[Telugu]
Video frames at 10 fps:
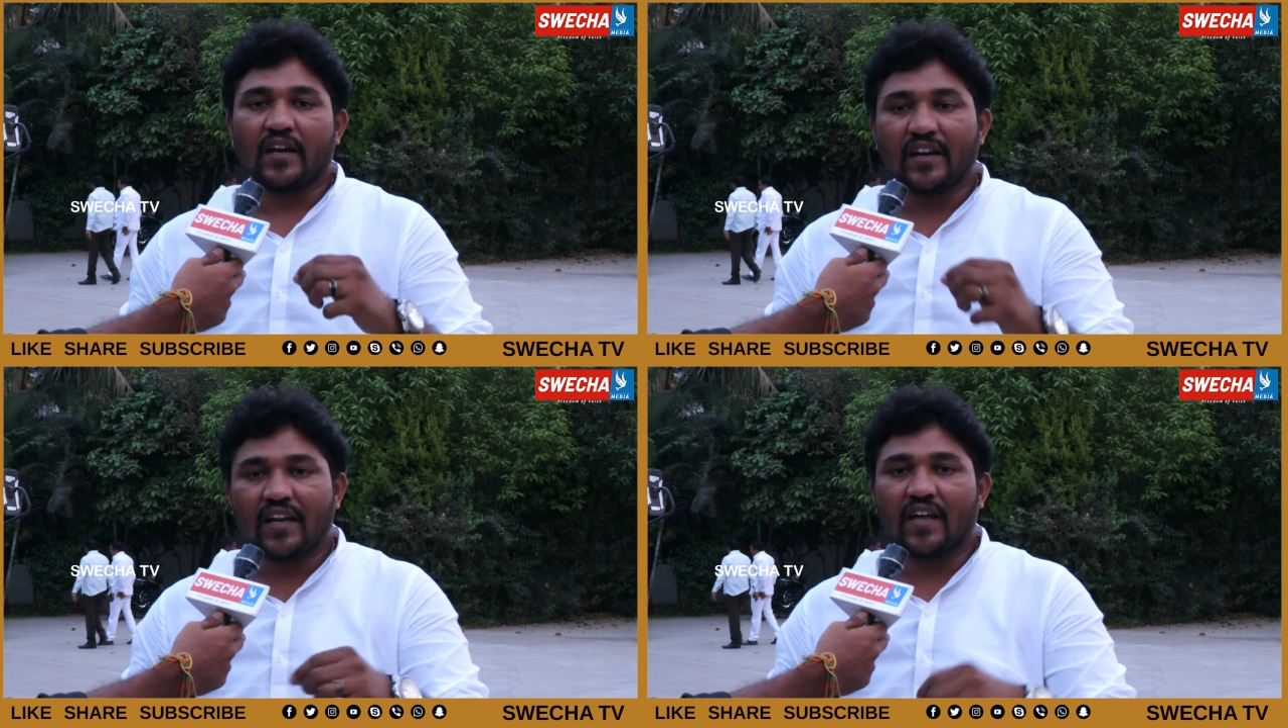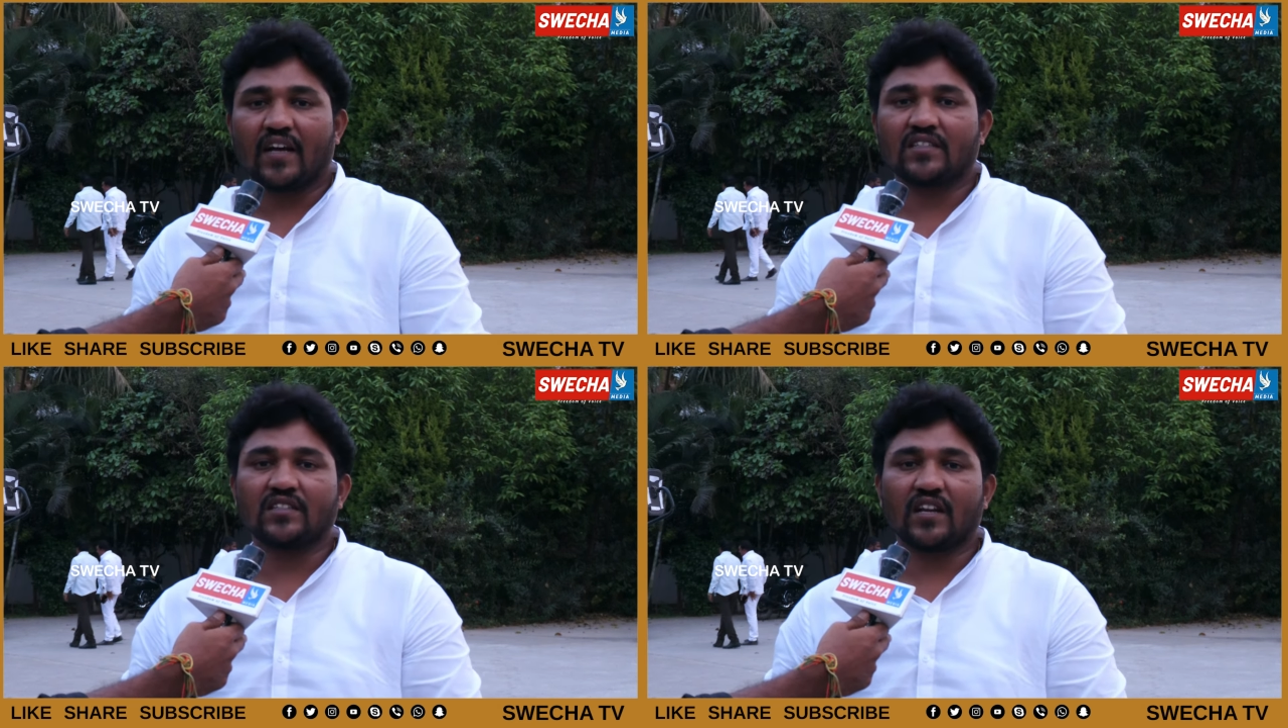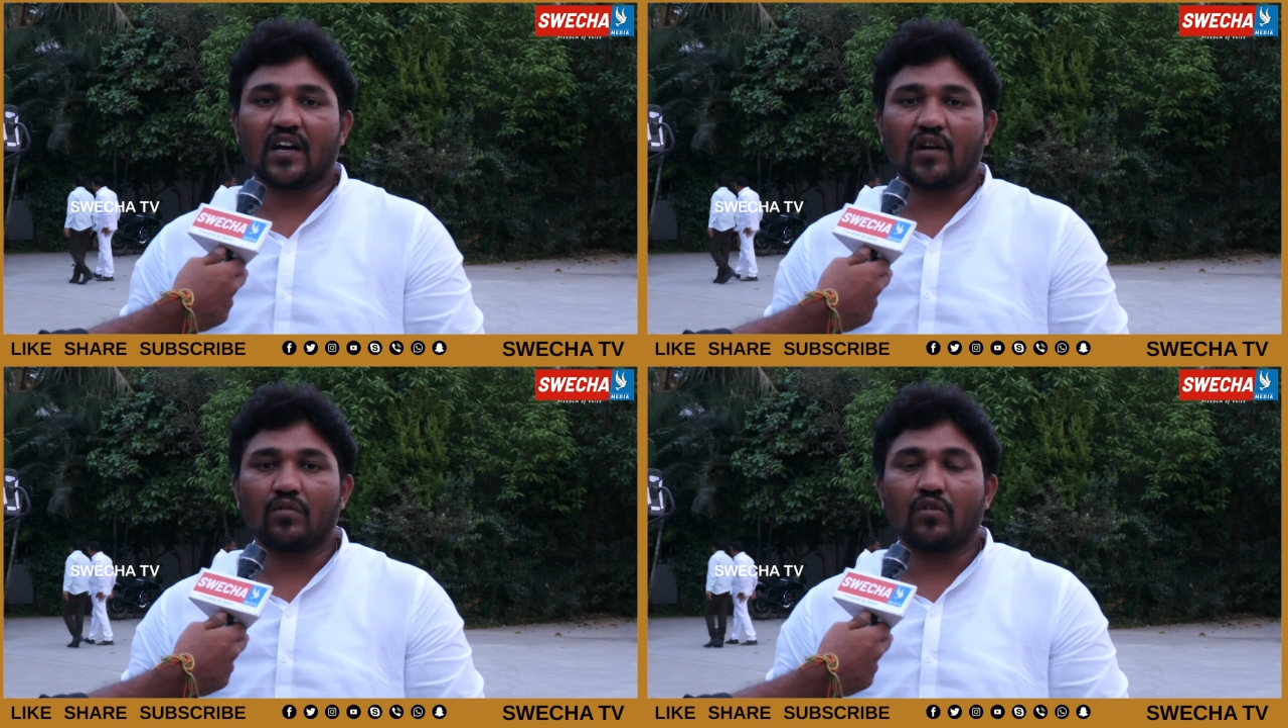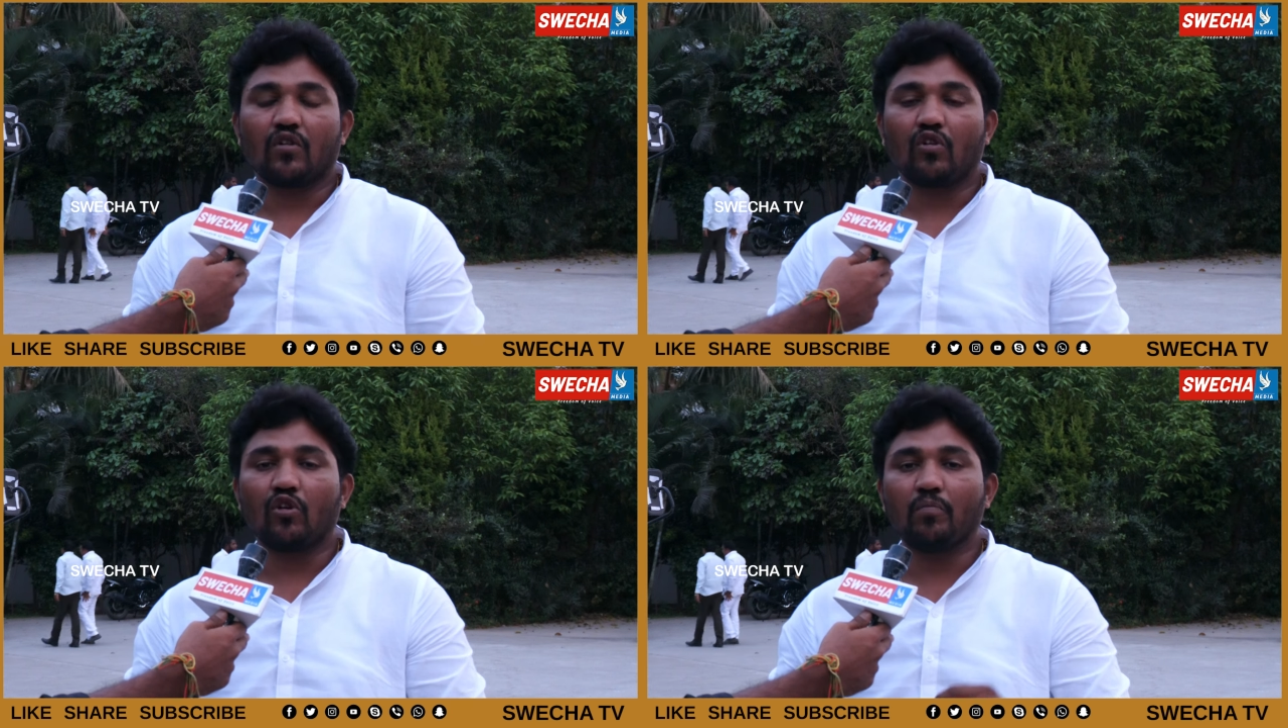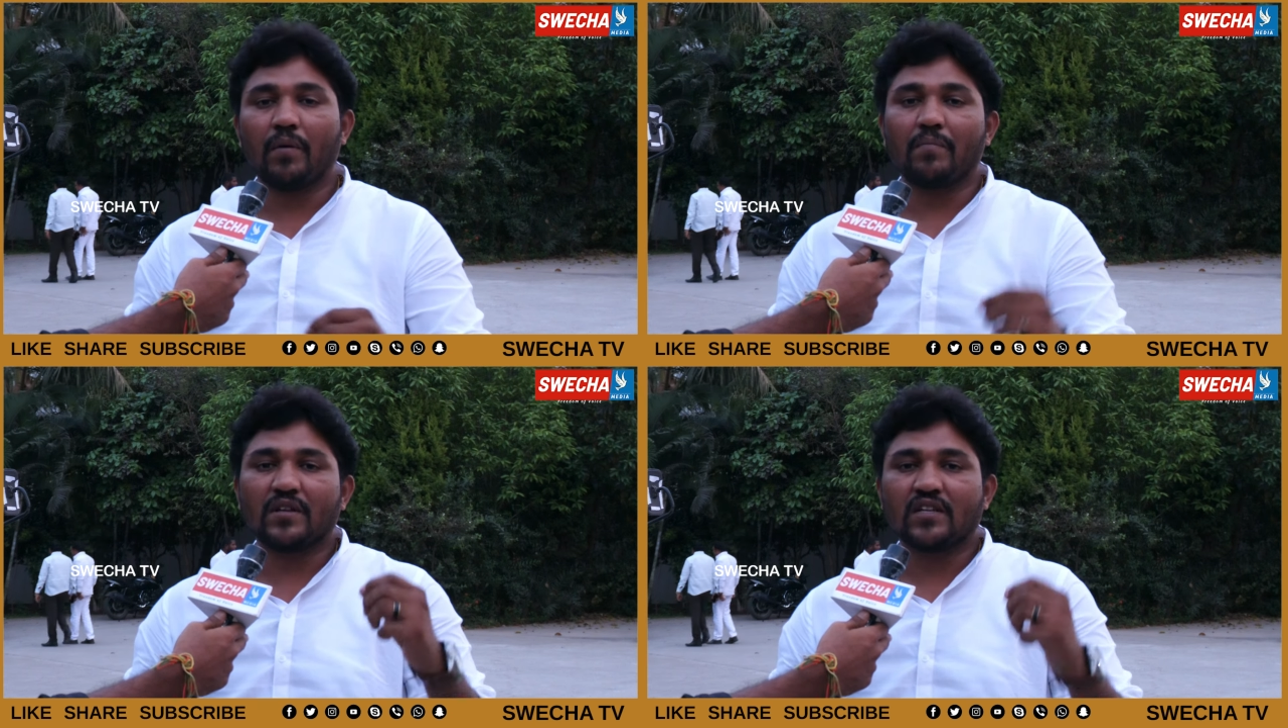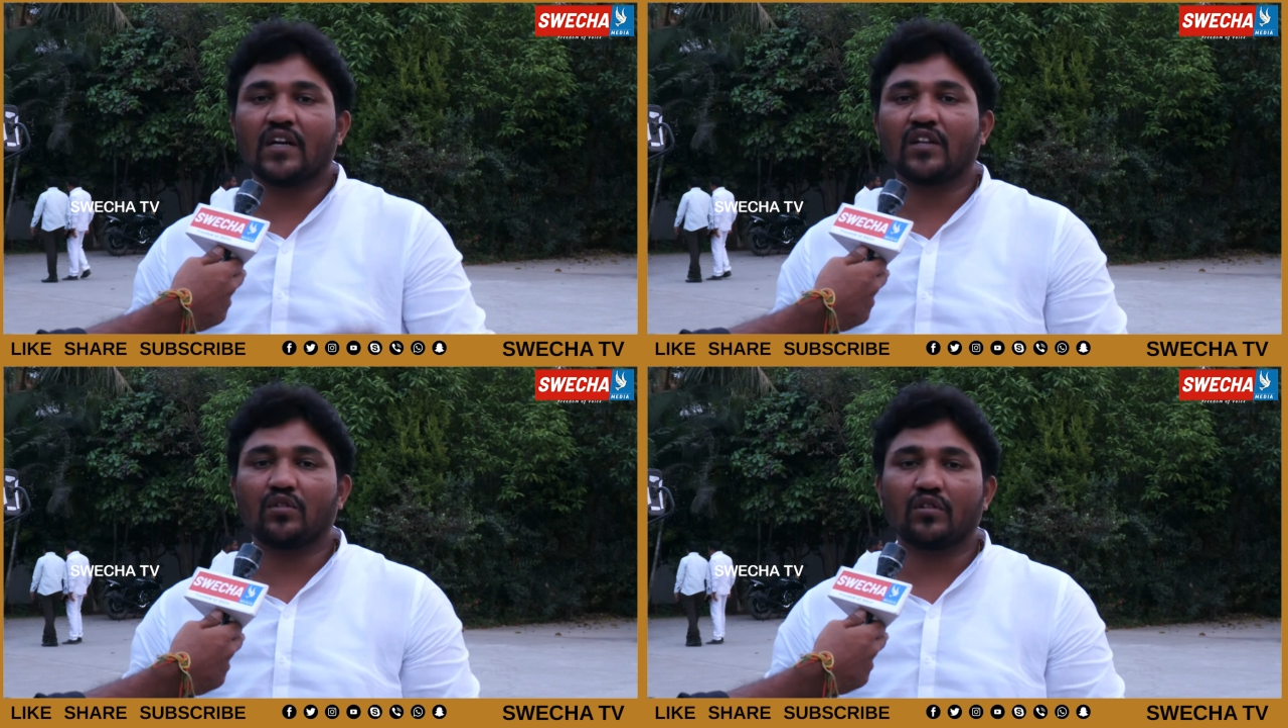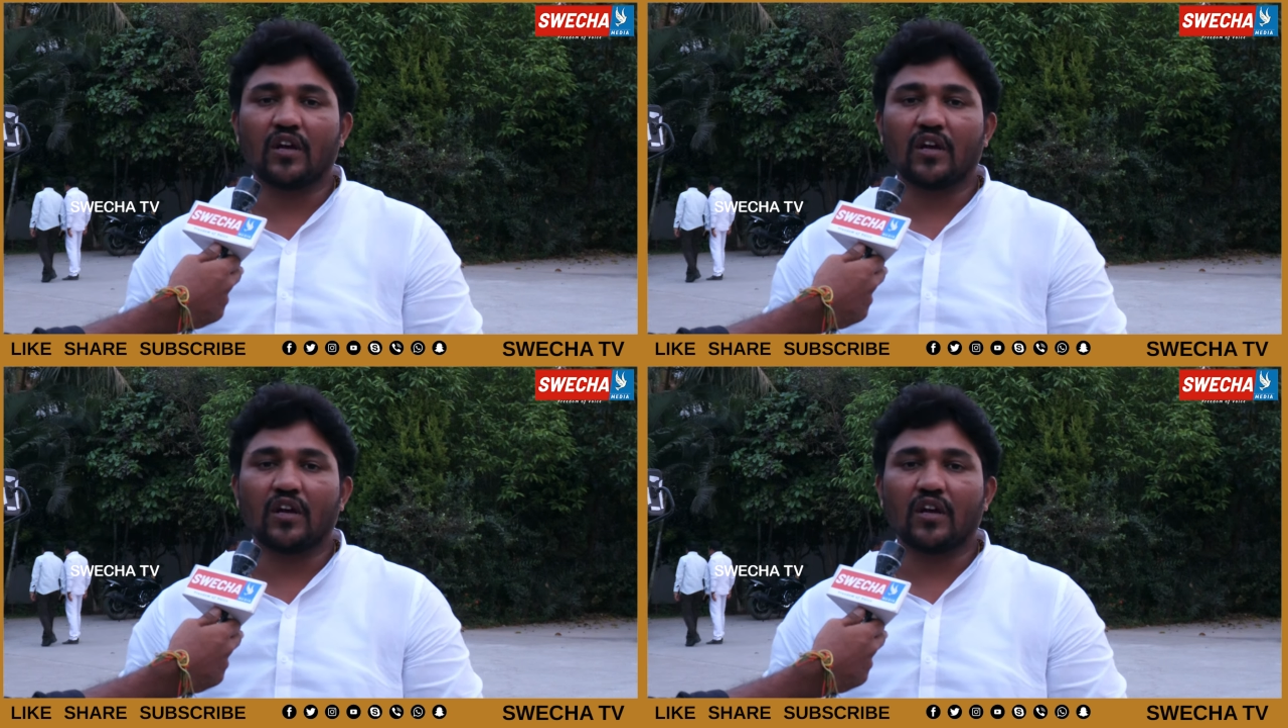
ఈటెల రాజేందర్ గారు గొప్ప మెజారిటీతో